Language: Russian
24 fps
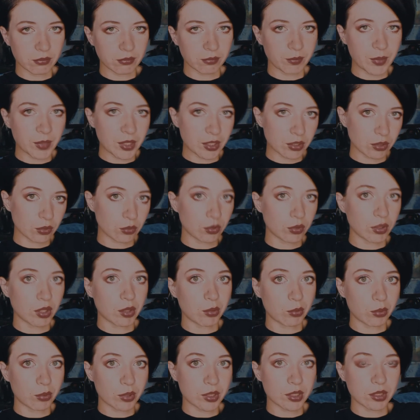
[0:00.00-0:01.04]
место, куда
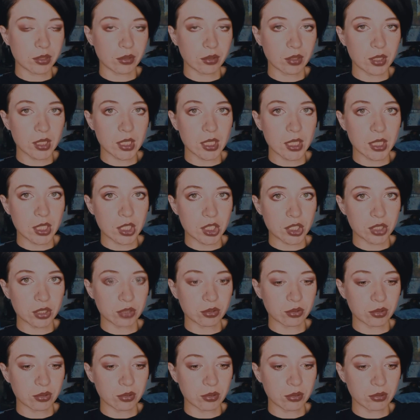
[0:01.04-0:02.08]
укусил клещ,
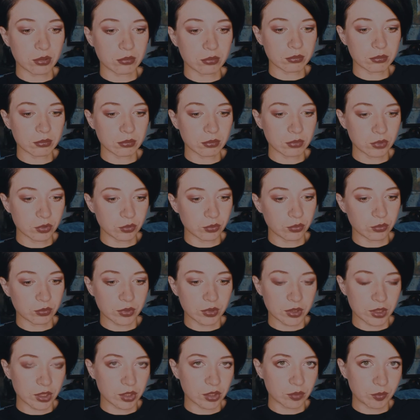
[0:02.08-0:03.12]
но ну,
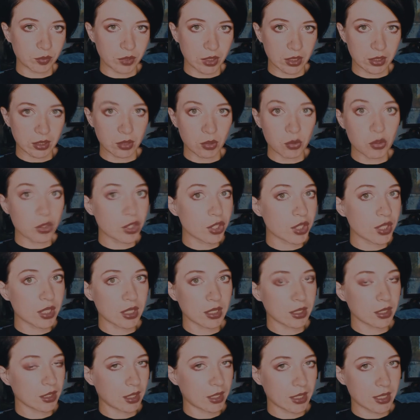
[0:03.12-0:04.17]
скажем так, очень
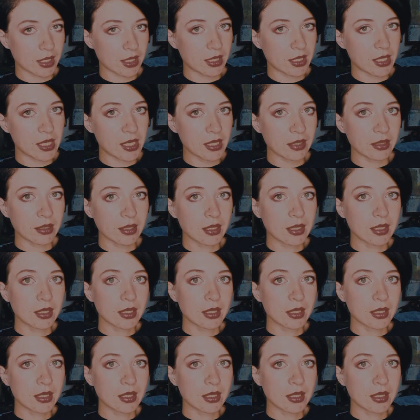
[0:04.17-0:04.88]
сильно краснеет